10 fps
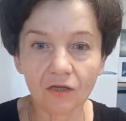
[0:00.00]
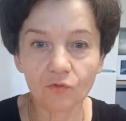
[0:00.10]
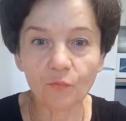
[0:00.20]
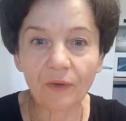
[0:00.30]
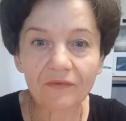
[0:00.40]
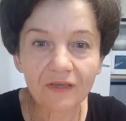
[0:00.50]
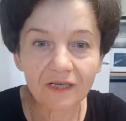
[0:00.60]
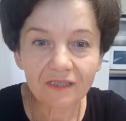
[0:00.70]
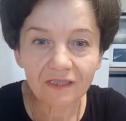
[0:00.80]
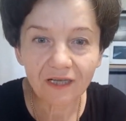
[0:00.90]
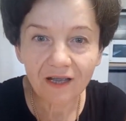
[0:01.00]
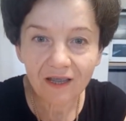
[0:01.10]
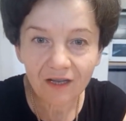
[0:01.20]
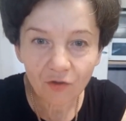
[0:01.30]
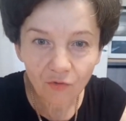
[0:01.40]
ну поверьте,
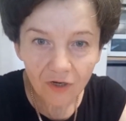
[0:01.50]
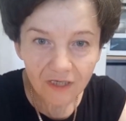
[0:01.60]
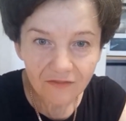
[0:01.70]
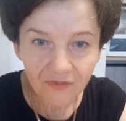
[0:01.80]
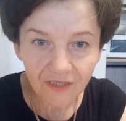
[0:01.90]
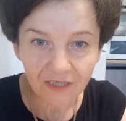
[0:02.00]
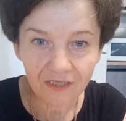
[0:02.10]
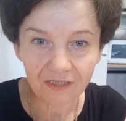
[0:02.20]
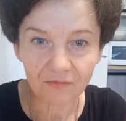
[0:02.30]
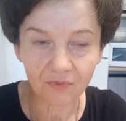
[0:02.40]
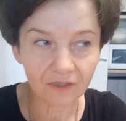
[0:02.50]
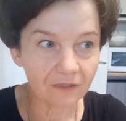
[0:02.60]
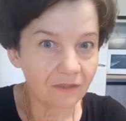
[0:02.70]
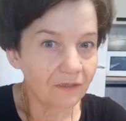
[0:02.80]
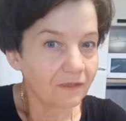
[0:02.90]
такая легкость в
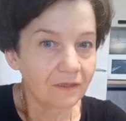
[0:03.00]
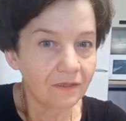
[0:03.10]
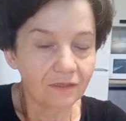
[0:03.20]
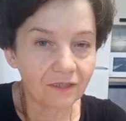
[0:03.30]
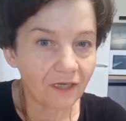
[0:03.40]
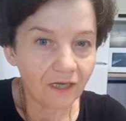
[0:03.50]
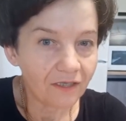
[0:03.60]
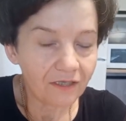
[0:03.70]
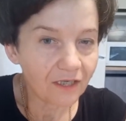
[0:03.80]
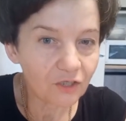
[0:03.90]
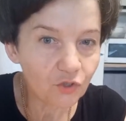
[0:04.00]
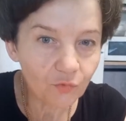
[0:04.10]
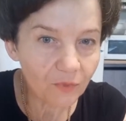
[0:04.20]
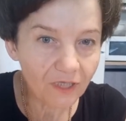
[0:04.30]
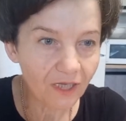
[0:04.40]
организме, я не хочу
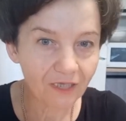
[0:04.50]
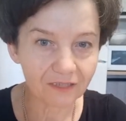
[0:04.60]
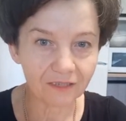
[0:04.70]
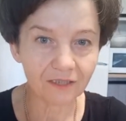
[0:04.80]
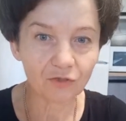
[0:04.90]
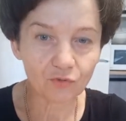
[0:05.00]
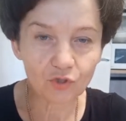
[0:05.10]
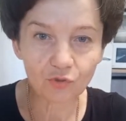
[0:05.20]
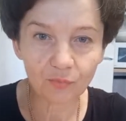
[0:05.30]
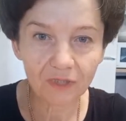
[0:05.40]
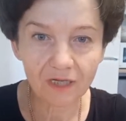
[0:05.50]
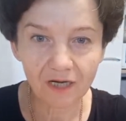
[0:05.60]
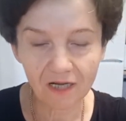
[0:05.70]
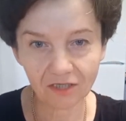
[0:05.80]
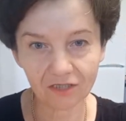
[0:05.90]
менять на то, что было
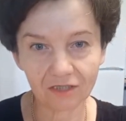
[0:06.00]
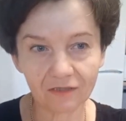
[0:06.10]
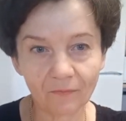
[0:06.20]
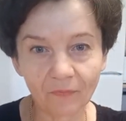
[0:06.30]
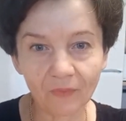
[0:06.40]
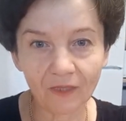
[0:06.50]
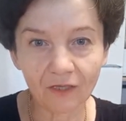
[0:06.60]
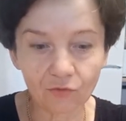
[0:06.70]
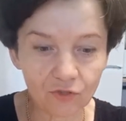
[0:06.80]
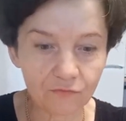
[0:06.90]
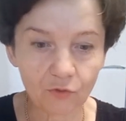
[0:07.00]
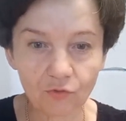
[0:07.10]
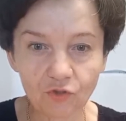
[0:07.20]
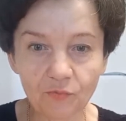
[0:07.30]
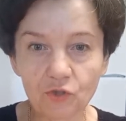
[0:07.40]
раньше. То есть вот
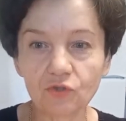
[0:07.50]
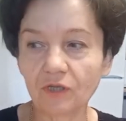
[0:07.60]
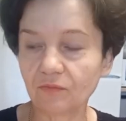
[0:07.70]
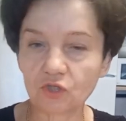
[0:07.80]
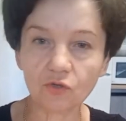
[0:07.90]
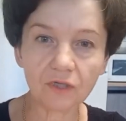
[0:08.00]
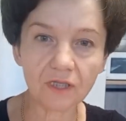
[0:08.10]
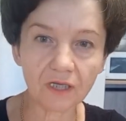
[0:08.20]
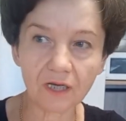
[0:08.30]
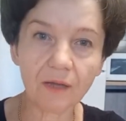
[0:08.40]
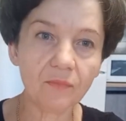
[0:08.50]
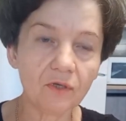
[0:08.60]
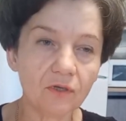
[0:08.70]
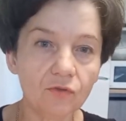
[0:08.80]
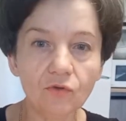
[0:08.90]
люди пишут там 100
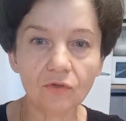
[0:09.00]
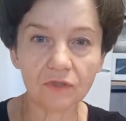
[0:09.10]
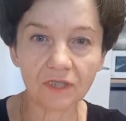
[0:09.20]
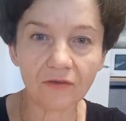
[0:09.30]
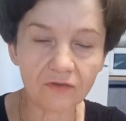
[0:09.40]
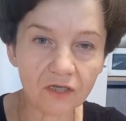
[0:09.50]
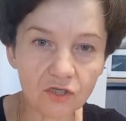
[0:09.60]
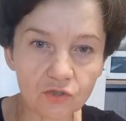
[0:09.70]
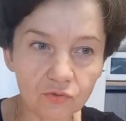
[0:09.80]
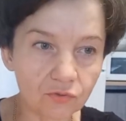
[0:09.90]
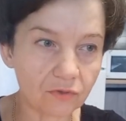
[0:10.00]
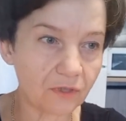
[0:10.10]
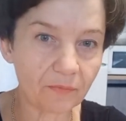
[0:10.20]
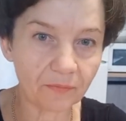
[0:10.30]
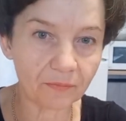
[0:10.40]
килограмм, но я выгляжу
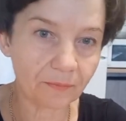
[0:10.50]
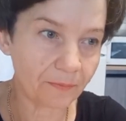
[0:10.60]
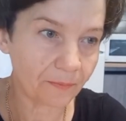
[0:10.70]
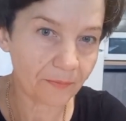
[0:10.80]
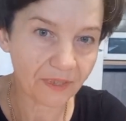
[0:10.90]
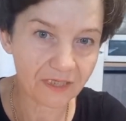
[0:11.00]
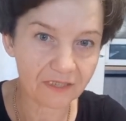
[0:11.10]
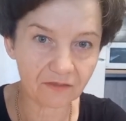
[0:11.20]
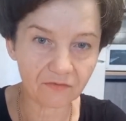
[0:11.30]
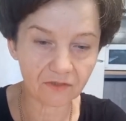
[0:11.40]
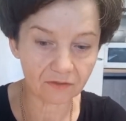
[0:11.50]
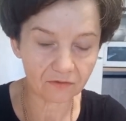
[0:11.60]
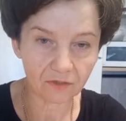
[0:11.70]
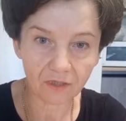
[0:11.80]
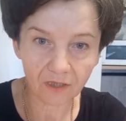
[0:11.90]
там
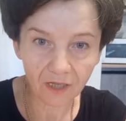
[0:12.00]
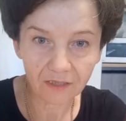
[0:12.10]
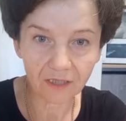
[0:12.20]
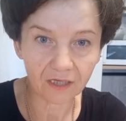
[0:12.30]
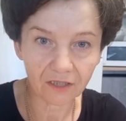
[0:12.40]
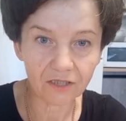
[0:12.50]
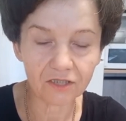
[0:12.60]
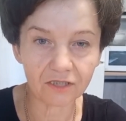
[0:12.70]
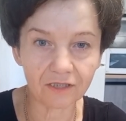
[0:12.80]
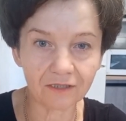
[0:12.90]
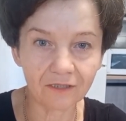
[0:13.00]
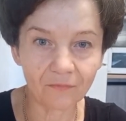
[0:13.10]
покрасивее. Ладно, отлично.